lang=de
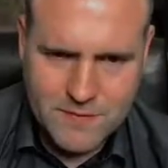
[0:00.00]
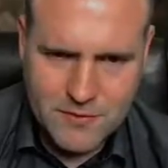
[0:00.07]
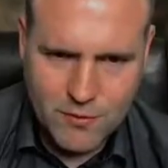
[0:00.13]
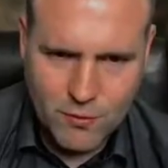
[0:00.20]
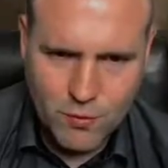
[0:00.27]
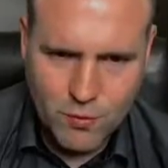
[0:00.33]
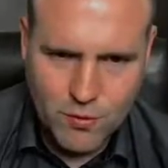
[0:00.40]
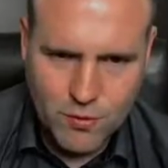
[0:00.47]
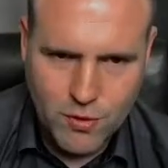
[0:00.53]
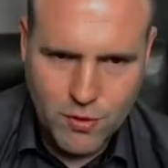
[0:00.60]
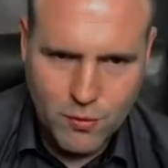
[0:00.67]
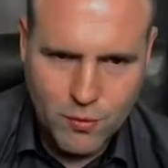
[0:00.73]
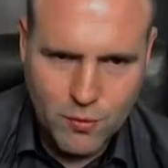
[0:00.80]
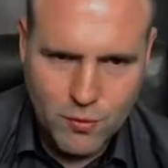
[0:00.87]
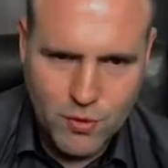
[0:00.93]
Oh,
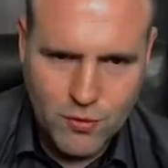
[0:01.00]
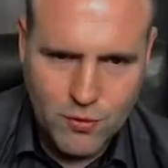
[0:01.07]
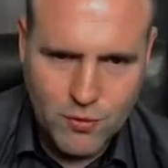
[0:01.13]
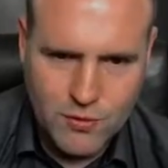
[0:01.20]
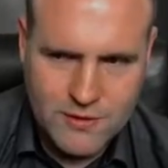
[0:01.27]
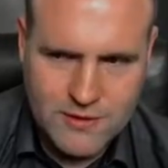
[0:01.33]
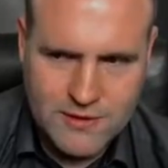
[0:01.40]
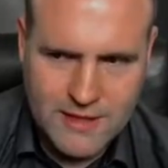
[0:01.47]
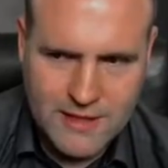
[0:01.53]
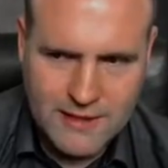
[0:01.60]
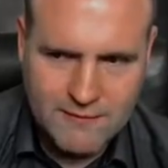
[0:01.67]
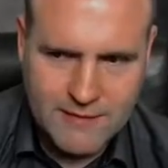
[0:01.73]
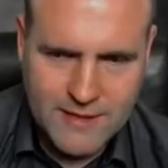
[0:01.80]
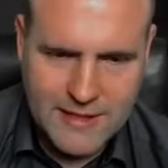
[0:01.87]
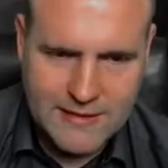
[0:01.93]
oh, oh. Da
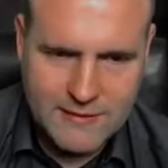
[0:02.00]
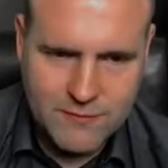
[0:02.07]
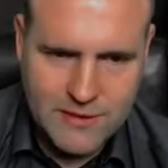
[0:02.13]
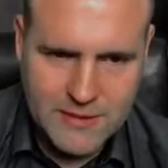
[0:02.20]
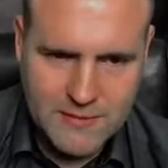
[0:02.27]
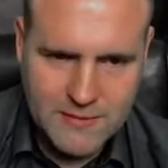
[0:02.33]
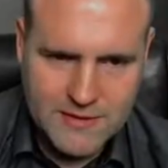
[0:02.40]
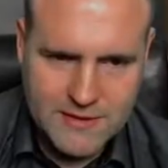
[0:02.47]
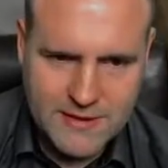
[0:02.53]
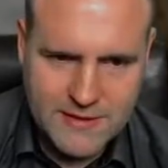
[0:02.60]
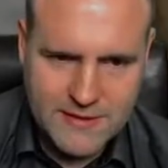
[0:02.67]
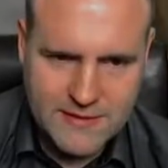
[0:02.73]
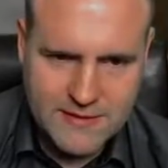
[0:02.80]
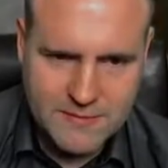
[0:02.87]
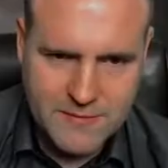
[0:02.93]
hatte wohl jemand sein
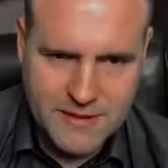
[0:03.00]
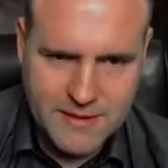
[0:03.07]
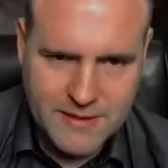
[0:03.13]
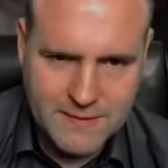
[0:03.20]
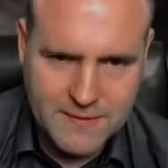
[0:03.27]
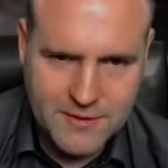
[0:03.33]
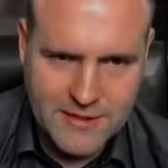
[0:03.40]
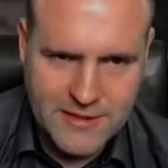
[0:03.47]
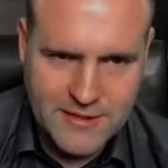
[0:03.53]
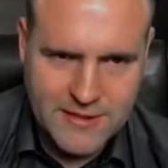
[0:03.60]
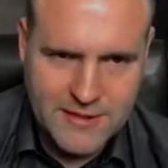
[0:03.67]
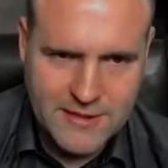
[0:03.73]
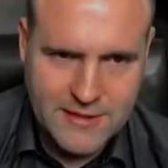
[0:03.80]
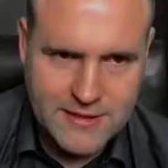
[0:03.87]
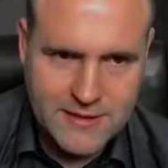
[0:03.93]
erstes Mal gehabt.
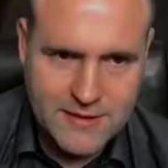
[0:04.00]
Eieieiei.